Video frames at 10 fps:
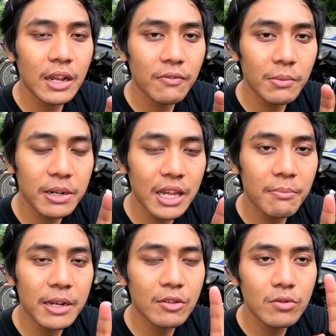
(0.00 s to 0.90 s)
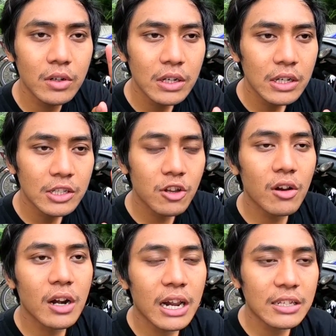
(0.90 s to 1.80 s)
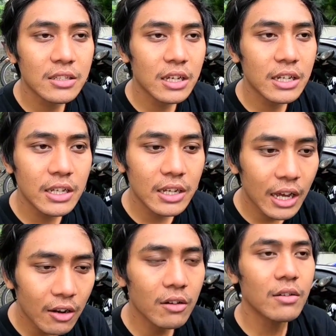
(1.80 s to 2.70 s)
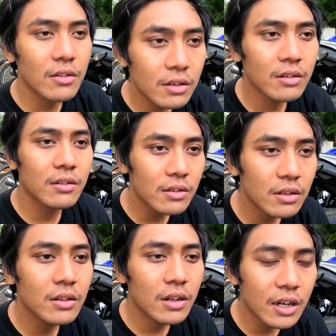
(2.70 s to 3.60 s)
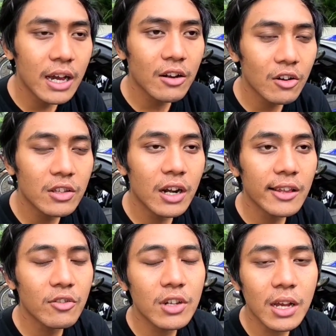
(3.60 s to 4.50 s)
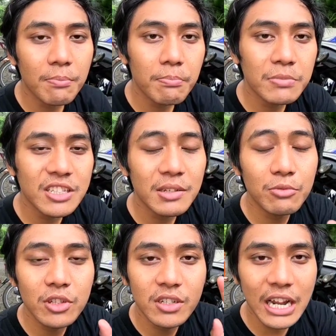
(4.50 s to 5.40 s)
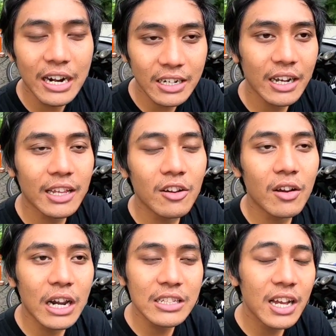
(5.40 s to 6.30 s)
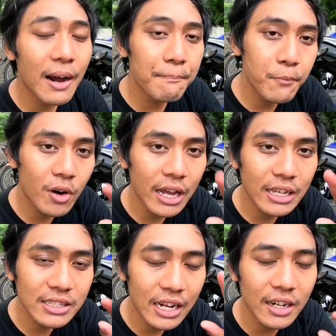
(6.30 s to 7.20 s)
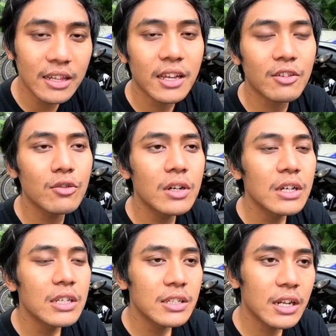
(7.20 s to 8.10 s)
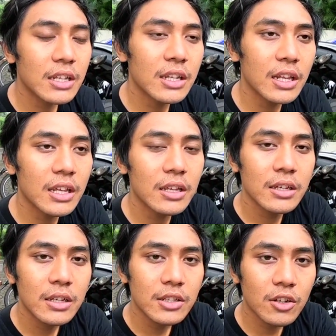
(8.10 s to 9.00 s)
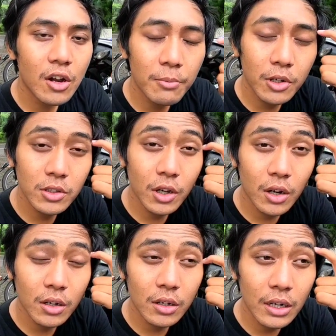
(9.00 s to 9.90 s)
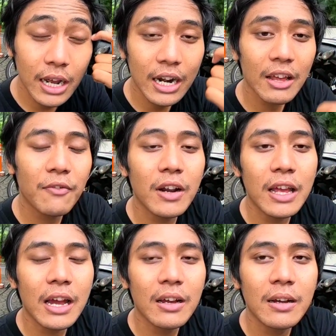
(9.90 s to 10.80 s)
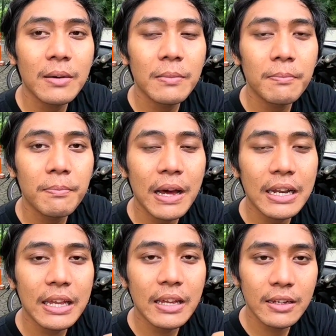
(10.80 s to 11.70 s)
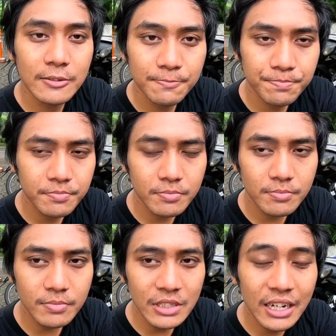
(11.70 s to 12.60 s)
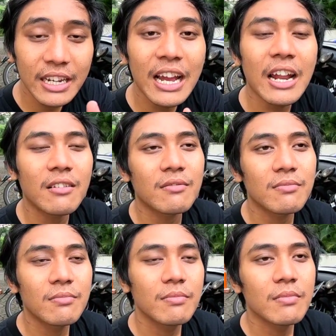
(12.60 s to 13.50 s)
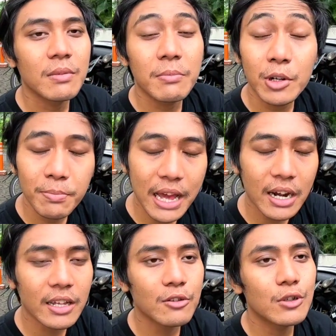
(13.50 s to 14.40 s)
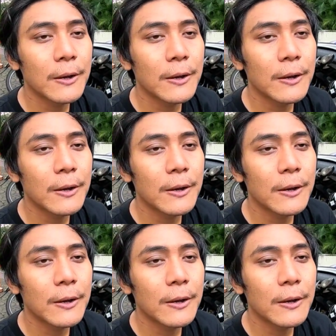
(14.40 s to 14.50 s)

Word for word: level pertama itu sok keras jadi kalau kena keronjolan itu dia mesti bunyi dak dak atau keras nggak empuk kayak standarnya tuh ciri-ciri skok bocor dengan level yang paling ringan belum parah itu